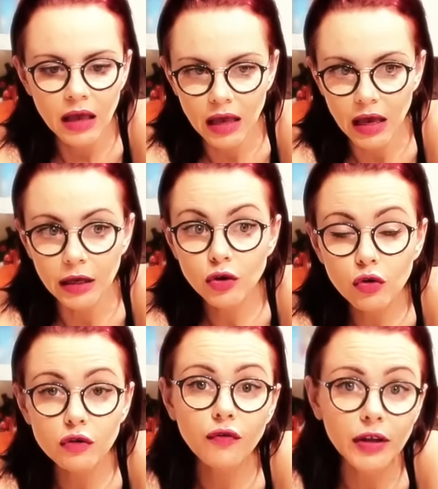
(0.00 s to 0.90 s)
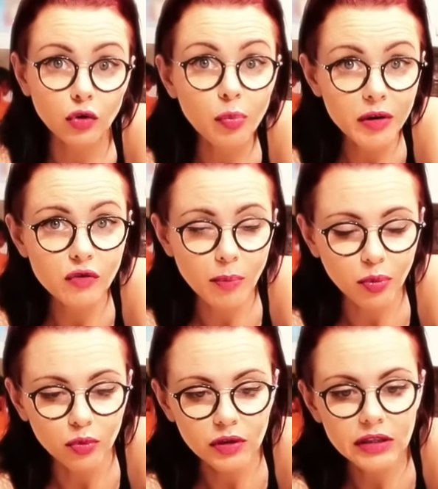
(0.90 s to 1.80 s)
Eh, io cosa ho fatto? Ho preso
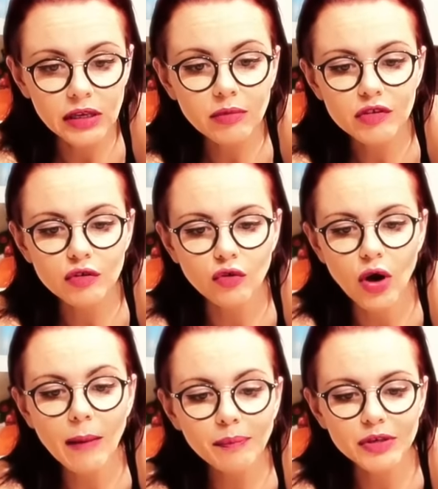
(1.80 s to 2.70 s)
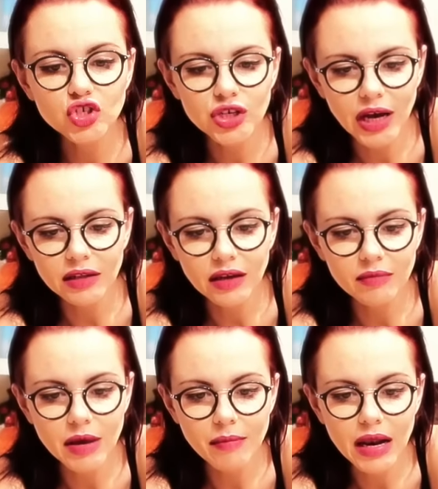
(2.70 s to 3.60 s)
appunti, mi sono appiccicata
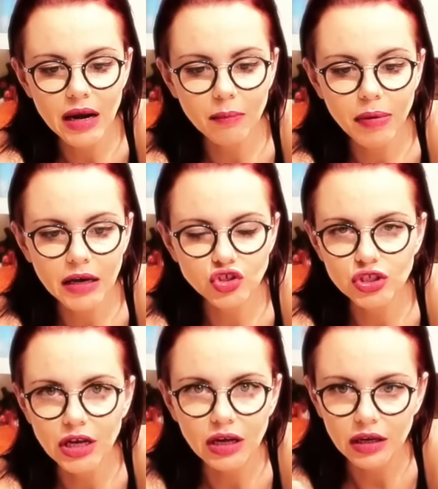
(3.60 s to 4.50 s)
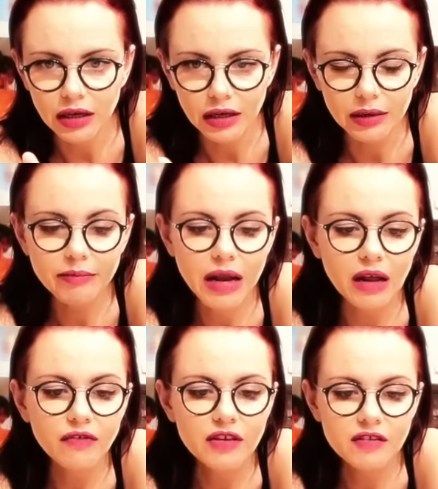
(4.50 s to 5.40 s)
la mia bella pagina eh, in
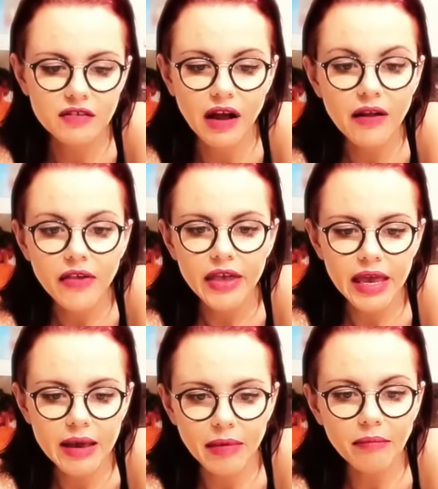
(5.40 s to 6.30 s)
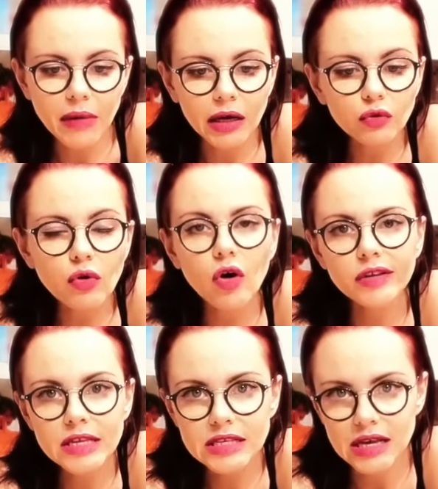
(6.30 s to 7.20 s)
bella vista e man mano ho
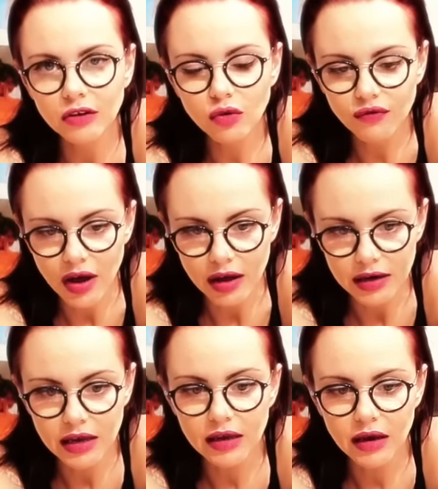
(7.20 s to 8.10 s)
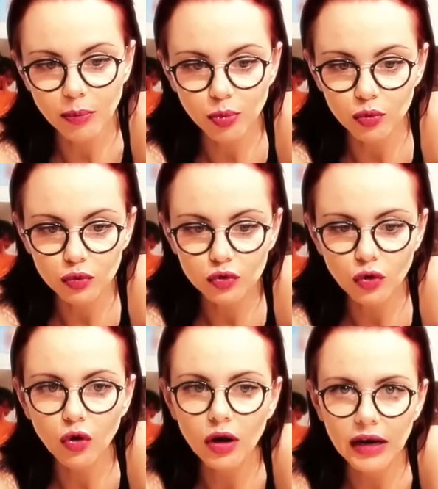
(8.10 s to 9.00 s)
iniziato a fare
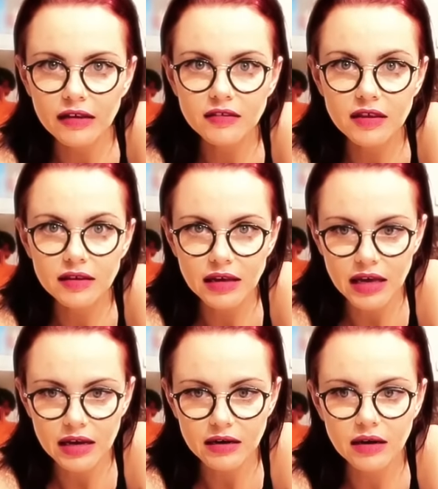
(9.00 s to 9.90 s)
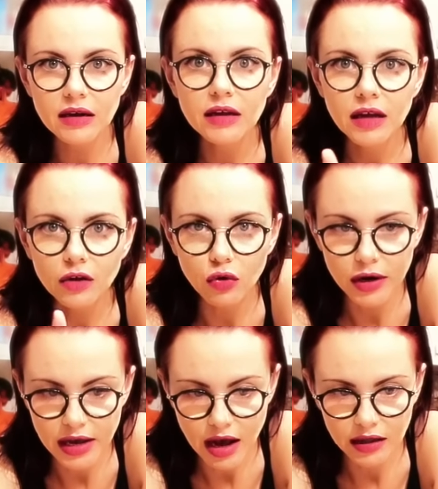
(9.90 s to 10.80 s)
appunto la skincare
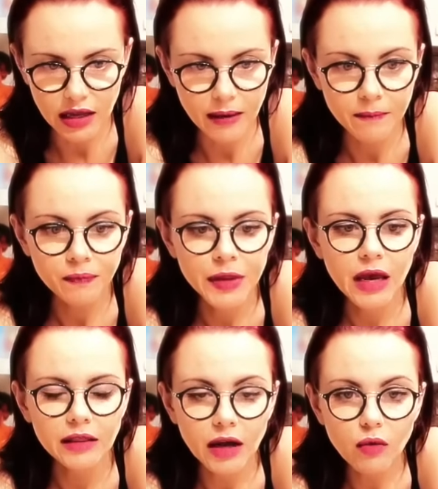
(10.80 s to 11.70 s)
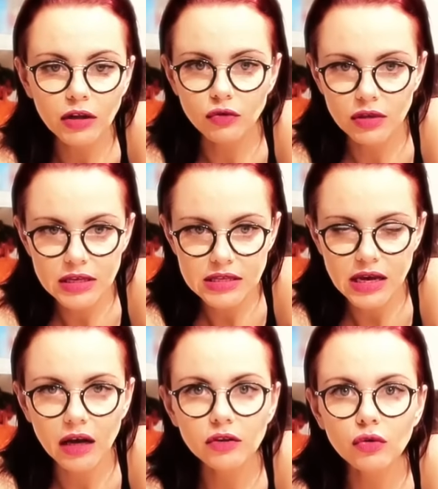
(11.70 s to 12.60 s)
coreana da quando ho
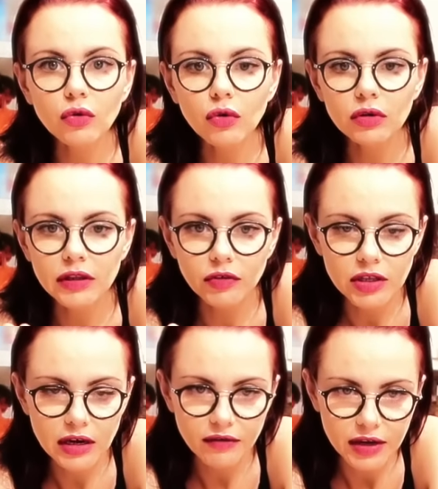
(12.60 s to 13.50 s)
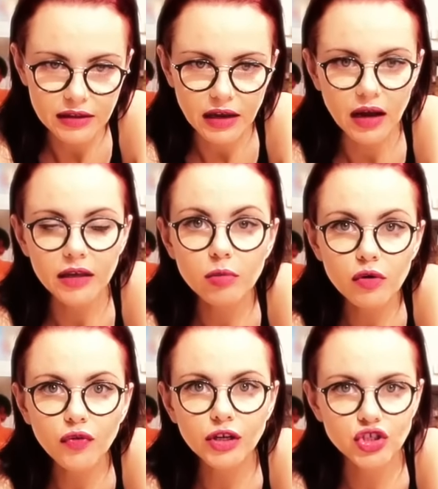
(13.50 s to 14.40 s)
iniziato, devo dire la verità, i
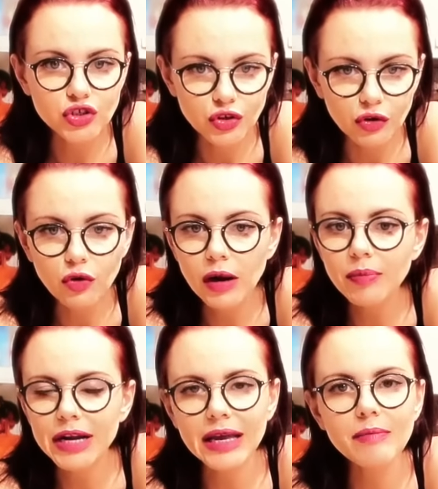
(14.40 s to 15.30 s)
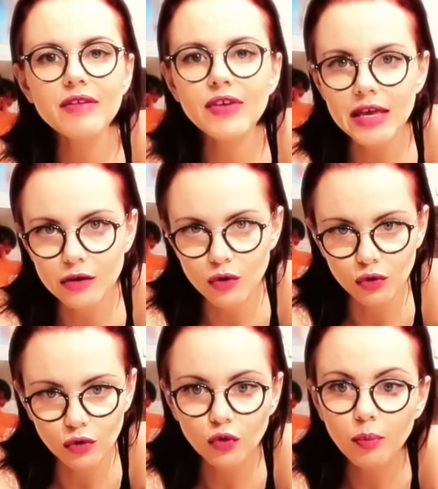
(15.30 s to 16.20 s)
brufoli ci sono ancora perché mi
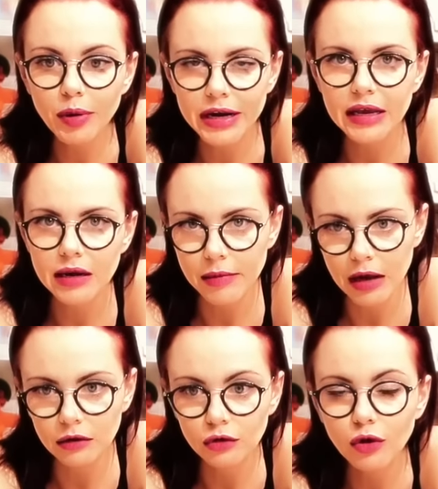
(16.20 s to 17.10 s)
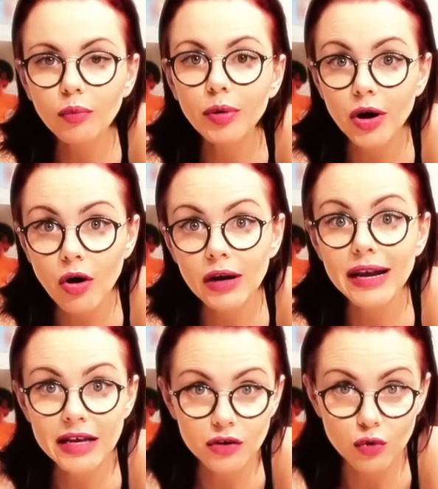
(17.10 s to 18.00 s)
vengono, non perché rimangono, però
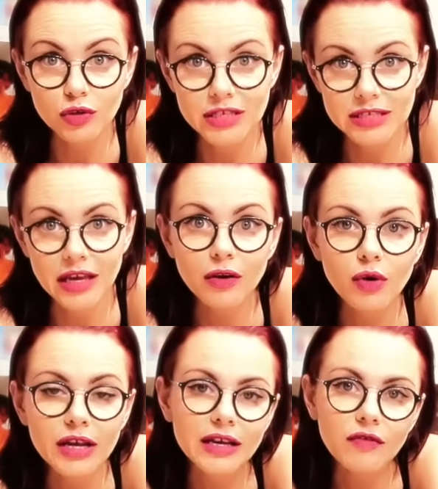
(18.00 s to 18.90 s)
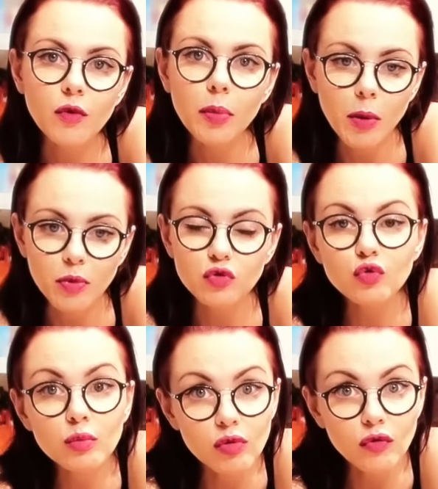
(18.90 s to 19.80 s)
le croste, quelle che avevo proprio
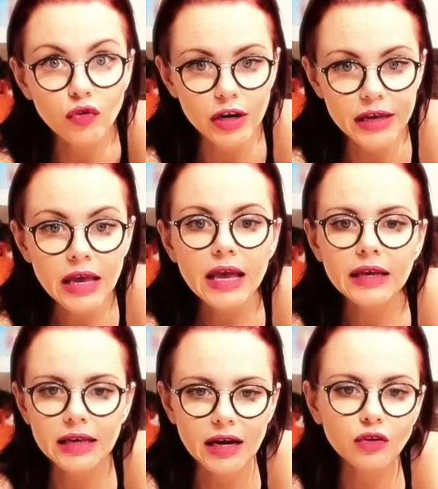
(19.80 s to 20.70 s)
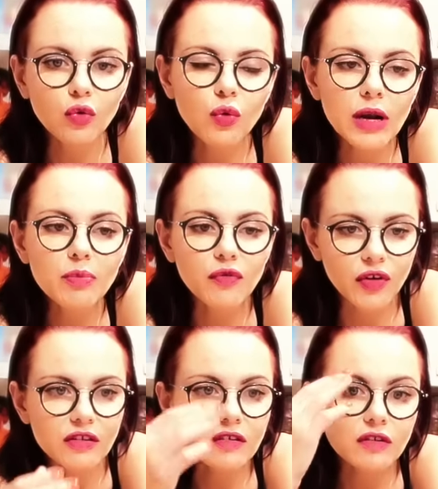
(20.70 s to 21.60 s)
sui brufoli, che erano quelle più
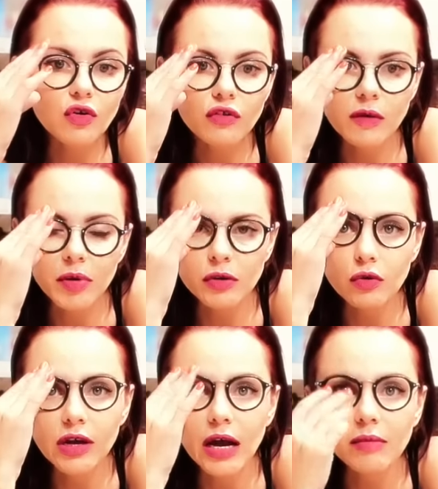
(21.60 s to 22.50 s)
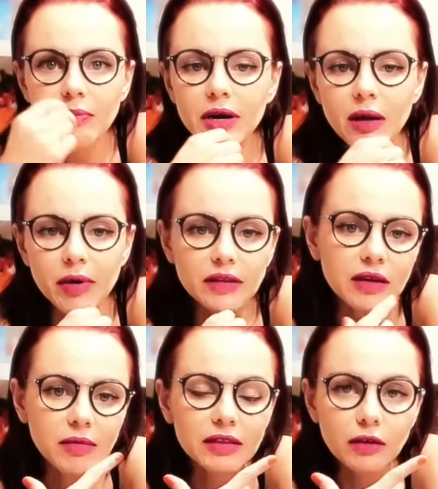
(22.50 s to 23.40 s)
fastidiose per truccarmi perché
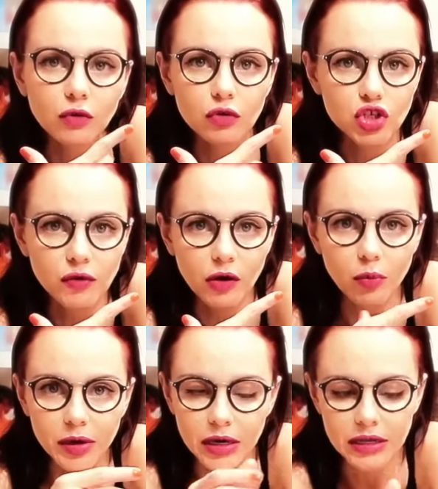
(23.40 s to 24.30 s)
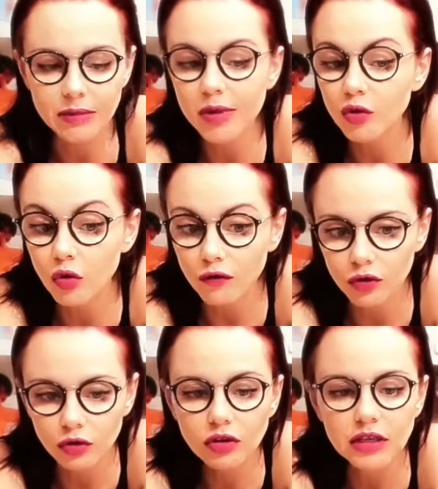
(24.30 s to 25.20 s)
praticamente non riuscivo a coprirle nemmeno col
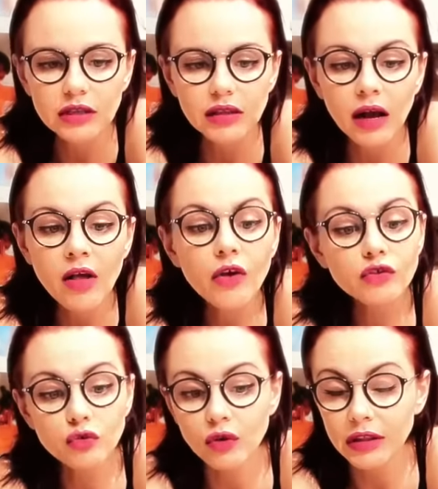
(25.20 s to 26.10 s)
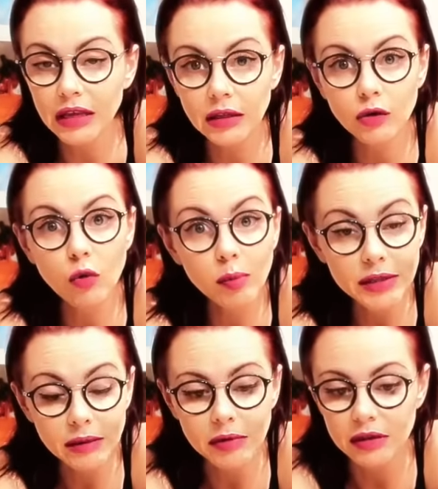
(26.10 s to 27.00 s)
fondotinta, sono andate
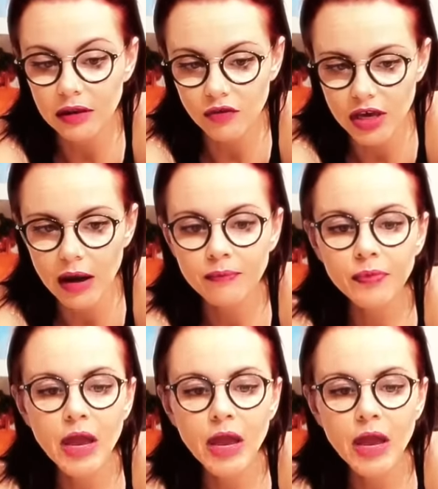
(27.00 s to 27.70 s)
completamente via.